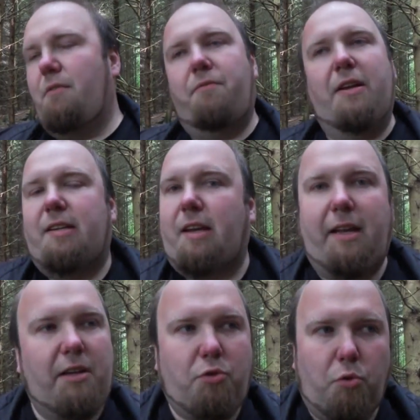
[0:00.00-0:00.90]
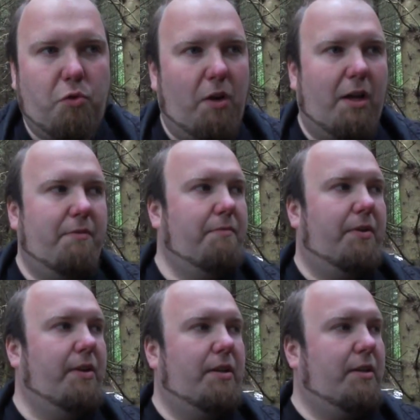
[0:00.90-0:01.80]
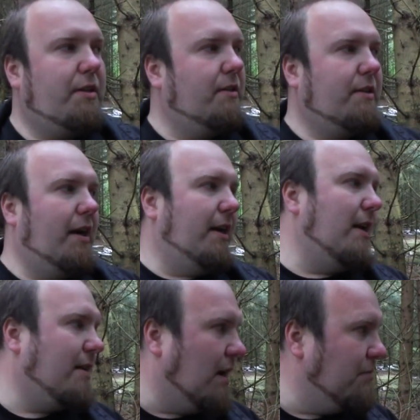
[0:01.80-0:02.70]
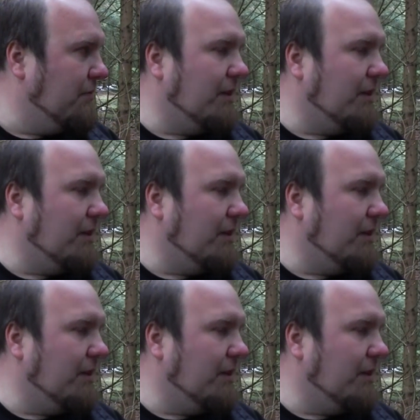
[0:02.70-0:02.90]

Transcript: wenn ich dran denke, es hochzuladen, wenn ich es gerendert habe,